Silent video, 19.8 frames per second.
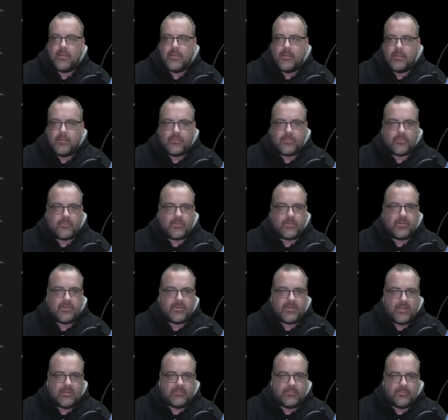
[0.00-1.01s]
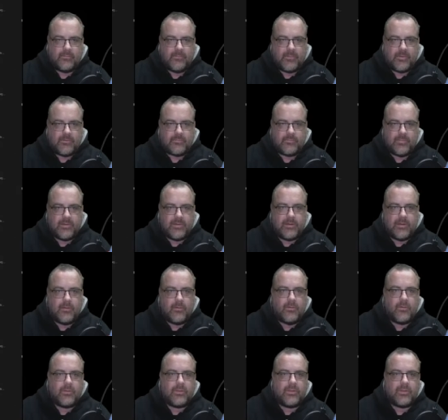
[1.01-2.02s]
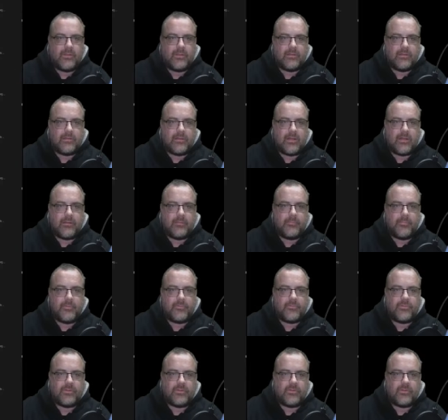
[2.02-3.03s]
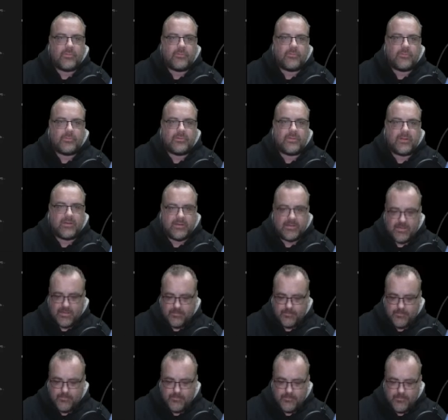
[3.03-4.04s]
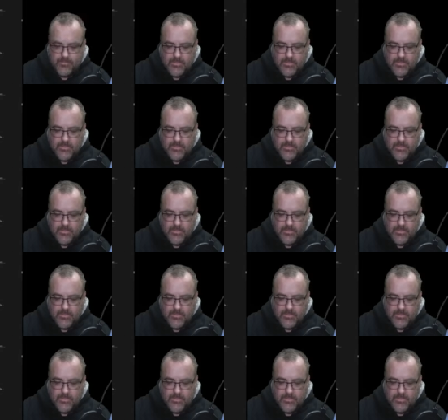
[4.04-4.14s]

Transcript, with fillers: sondern ich kann zum Beispiel auch hier nach Beshinio und dann eben